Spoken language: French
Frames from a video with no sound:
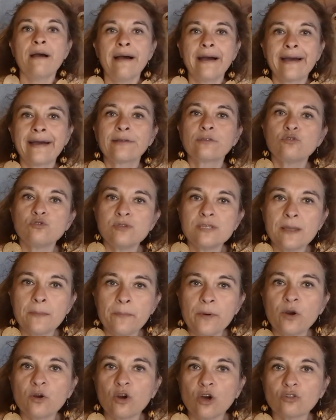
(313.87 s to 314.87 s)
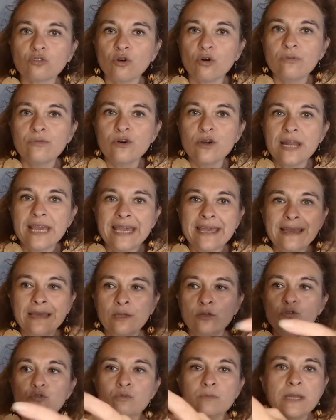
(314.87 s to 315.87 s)
hein, tu sais pas encore trop voler.
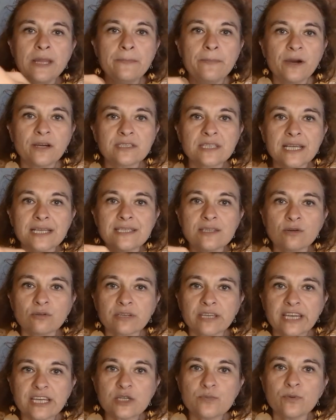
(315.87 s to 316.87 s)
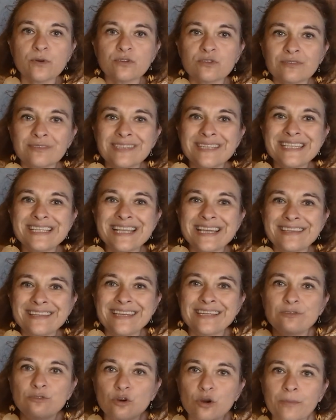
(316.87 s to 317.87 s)
N'oublie pas que t'as été en cage pendant des
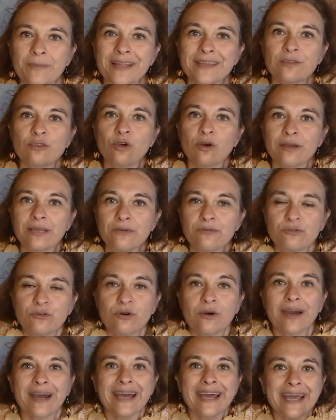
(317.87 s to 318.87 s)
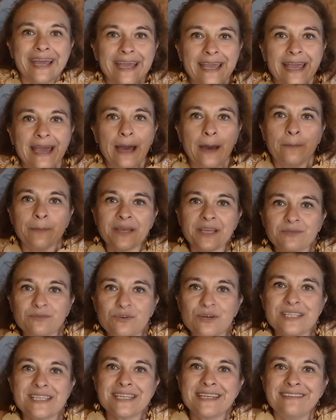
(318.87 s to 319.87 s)
années, donc maintenant il faut
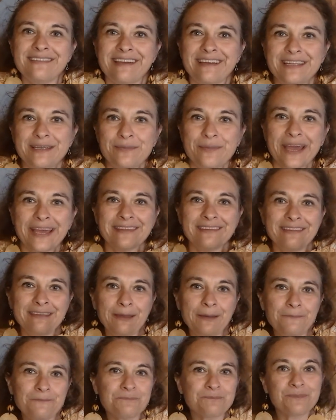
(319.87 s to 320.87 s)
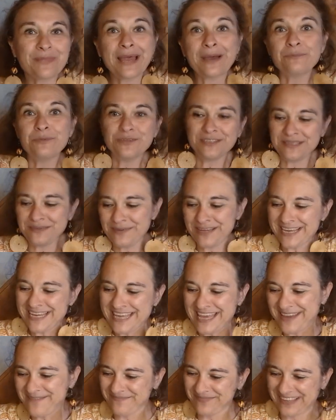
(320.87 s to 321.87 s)
réapprivoiser ta liberté, hein petit
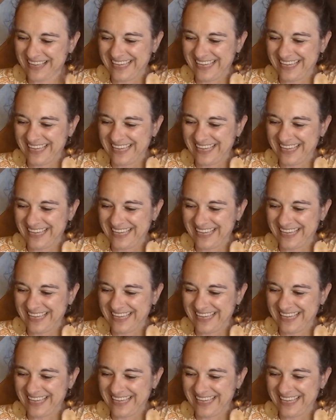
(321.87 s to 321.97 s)
bélier.